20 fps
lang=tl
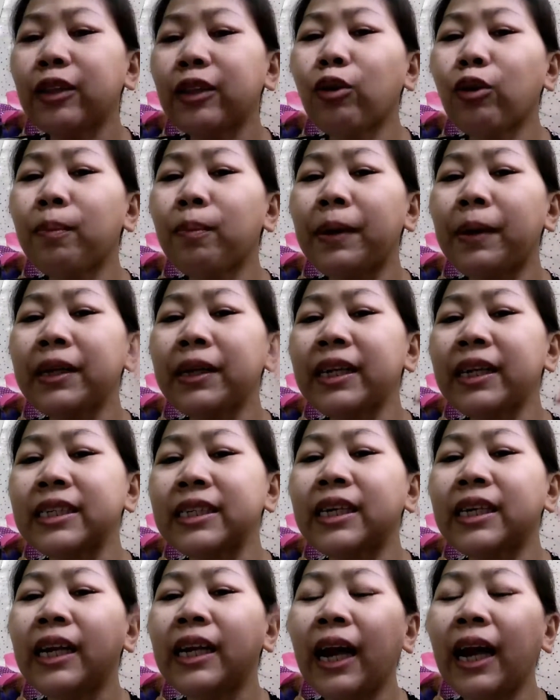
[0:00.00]
Etong part
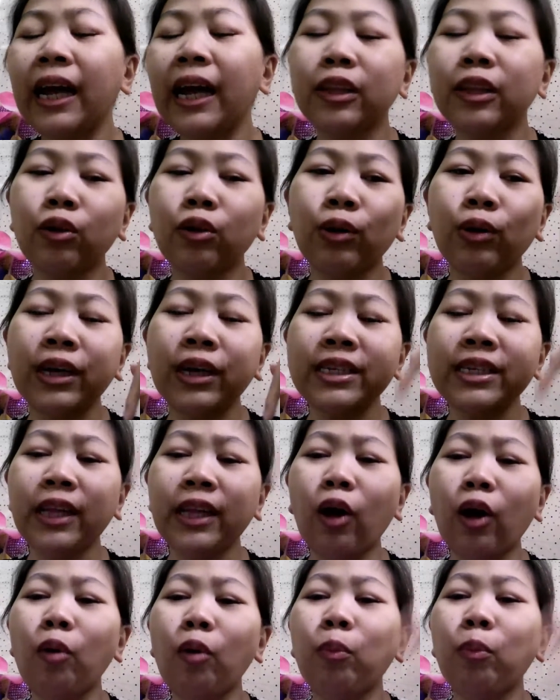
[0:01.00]
kasi na ito
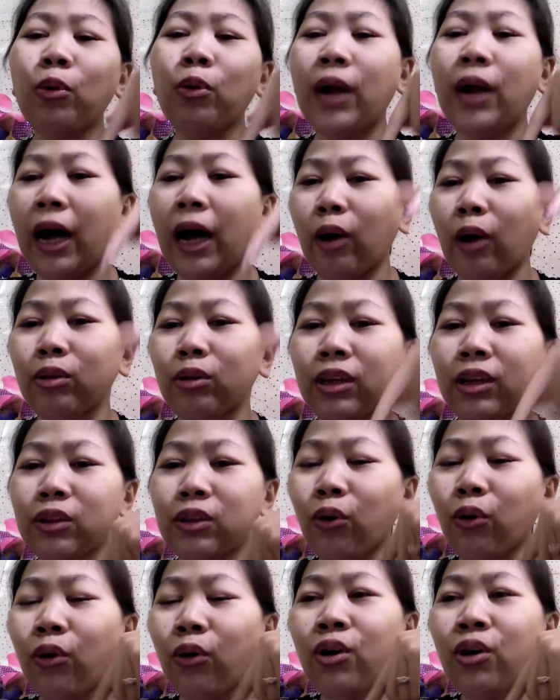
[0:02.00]
guys, nakaupo lang ako
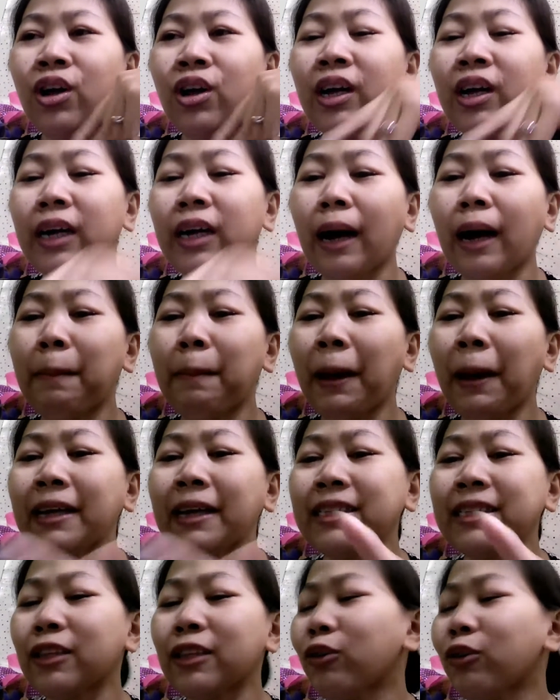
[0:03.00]
dito. Kama
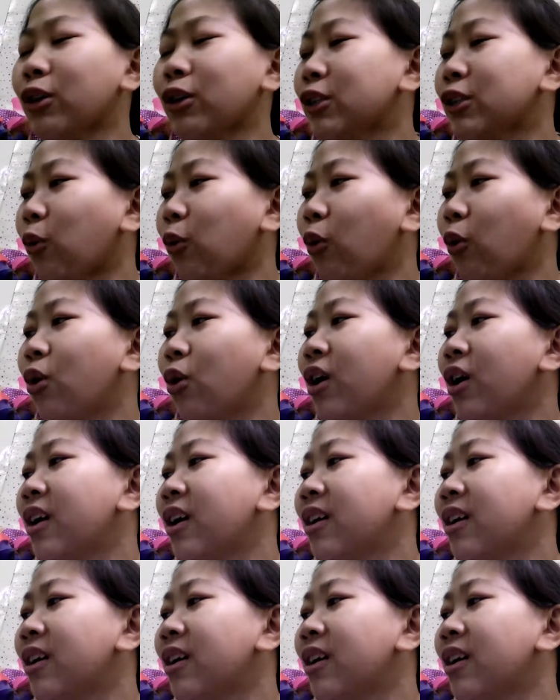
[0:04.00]
kasi ito. So,